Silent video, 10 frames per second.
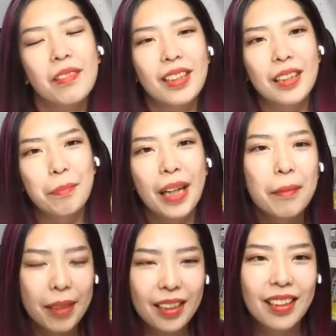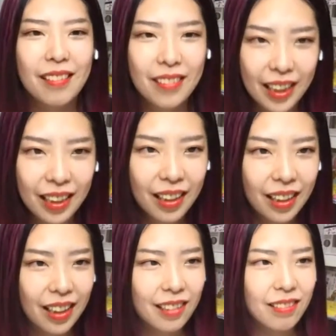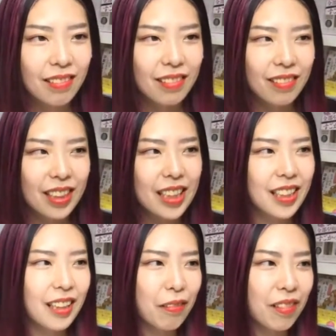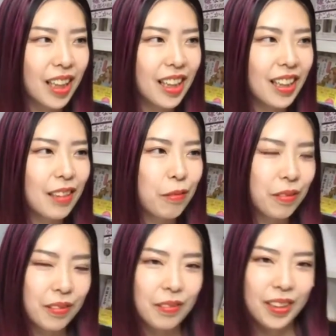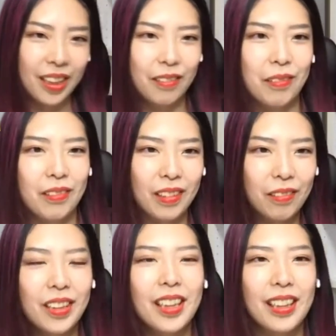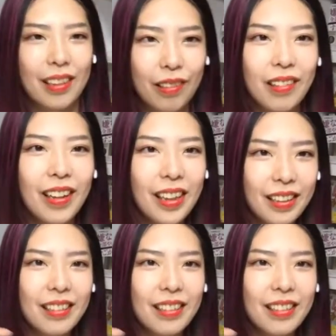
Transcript: もうバイマっていうね、あの、私結構海外の服を着ることが多いんだけど、